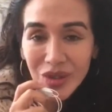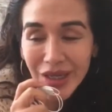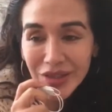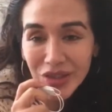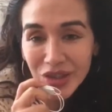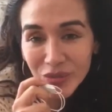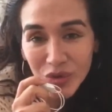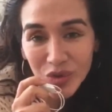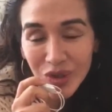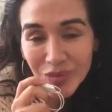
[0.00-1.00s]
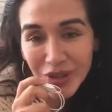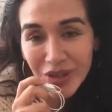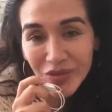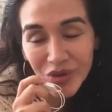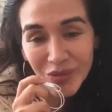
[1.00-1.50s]
Adquirimos una
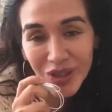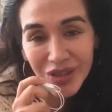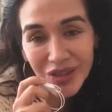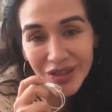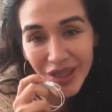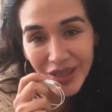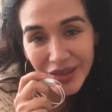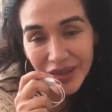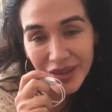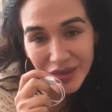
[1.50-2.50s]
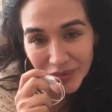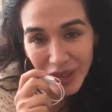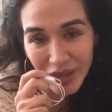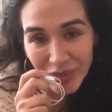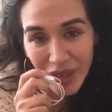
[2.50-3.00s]
plataforma digital que es
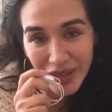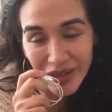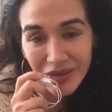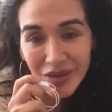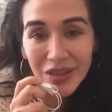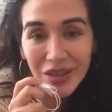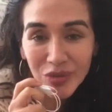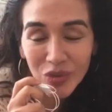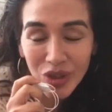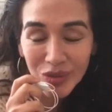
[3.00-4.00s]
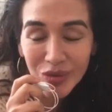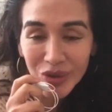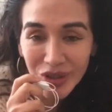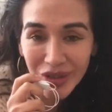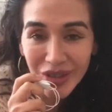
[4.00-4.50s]
Makemake, que es una
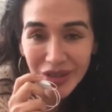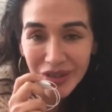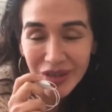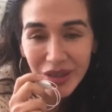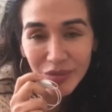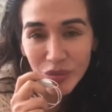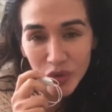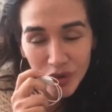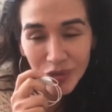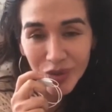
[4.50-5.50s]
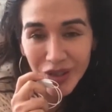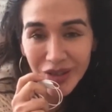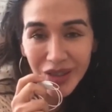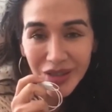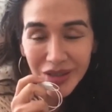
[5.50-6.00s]
biblioteca digital muy
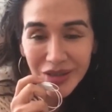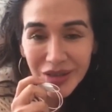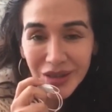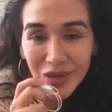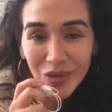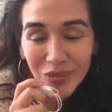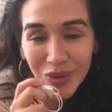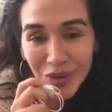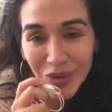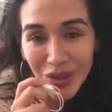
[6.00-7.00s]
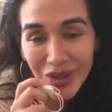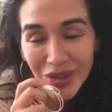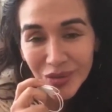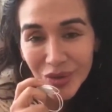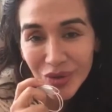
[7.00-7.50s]
completa que tiene los mejores
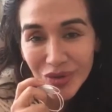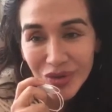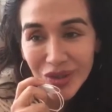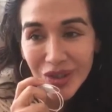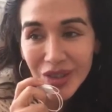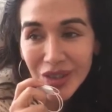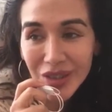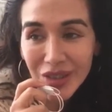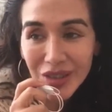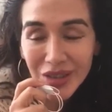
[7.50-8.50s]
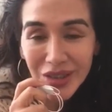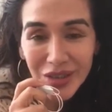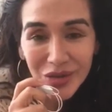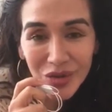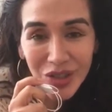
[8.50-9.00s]
libros eh, de
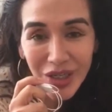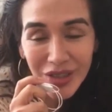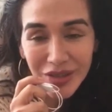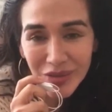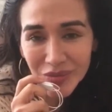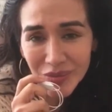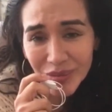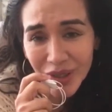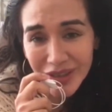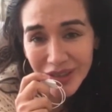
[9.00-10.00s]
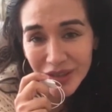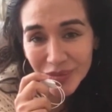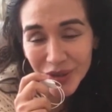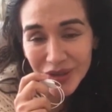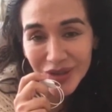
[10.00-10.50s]
editoriales bastante
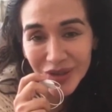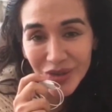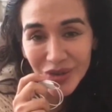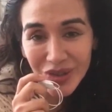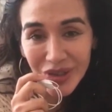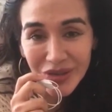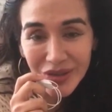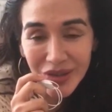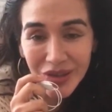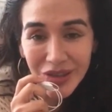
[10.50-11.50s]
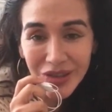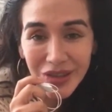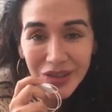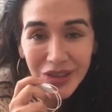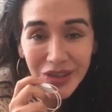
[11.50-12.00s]
prestigiosas
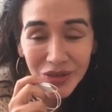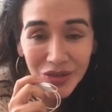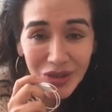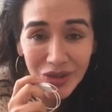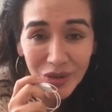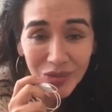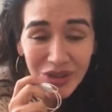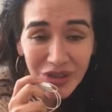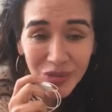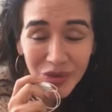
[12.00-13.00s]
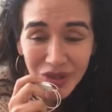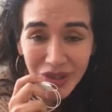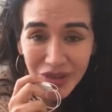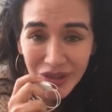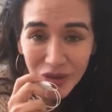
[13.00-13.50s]
y entonces comenzamos a
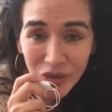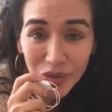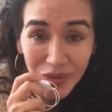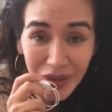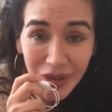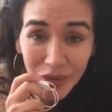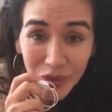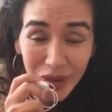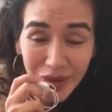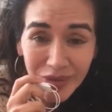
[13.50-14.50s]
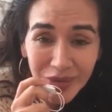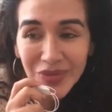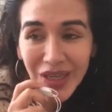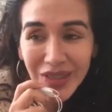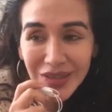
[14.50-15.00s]
hacer clubs de lectura.
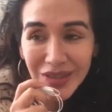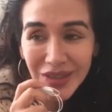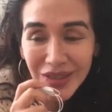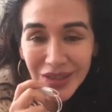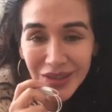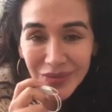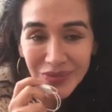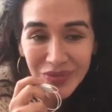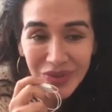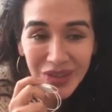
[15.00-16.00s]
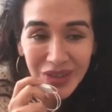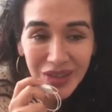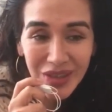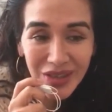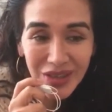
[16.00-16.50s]
Así que
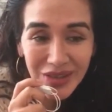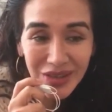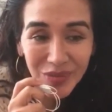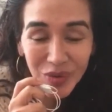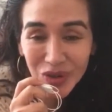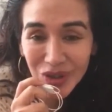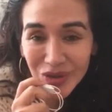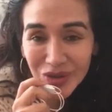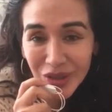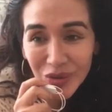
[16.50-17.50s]
este proyecto se ha